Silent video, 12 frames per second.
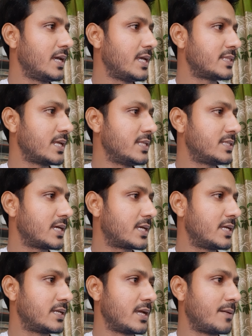ইতালি থেকে
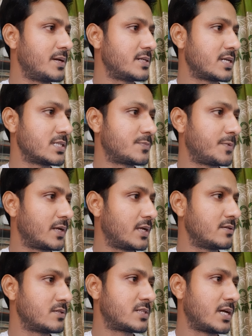রিয়া মানি ট্রান্সফারে
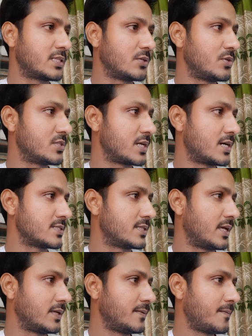সাত ইউরি চার্জ
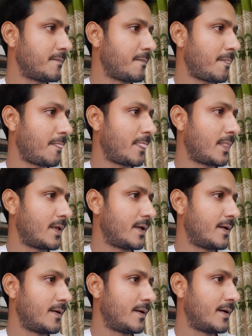নেয়
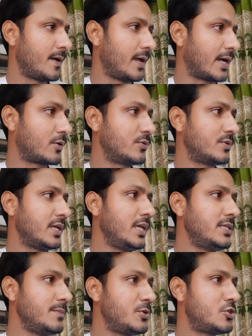এখন এই
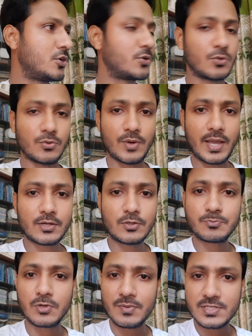যে বিষয়গুলো এখন
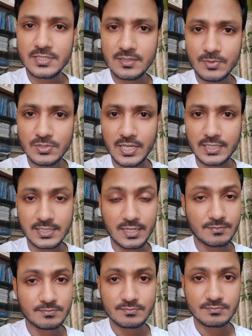প্রবাসীদের মধ্যে একটা
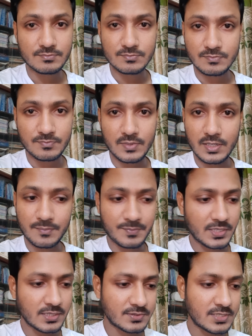
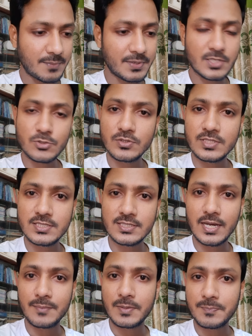মানে ঝামেলা চলতেছে
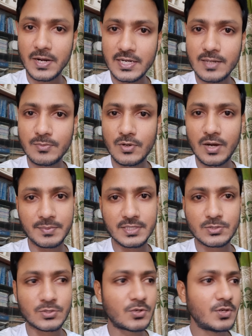তাহলে আমরা পাঠাবো
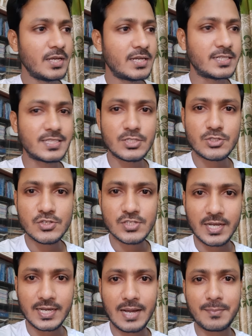আমাদের তো নির্দিষ্ট
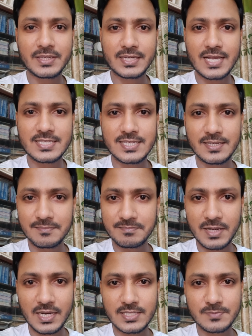শাখা আমার কাছে
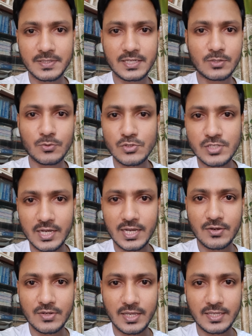বাংলাদেশ ব্যাংকের কোনো
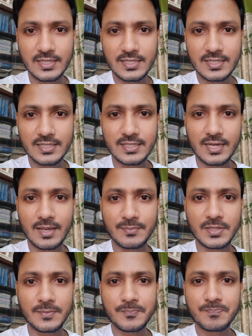শাখাও নাই তাহলে আমি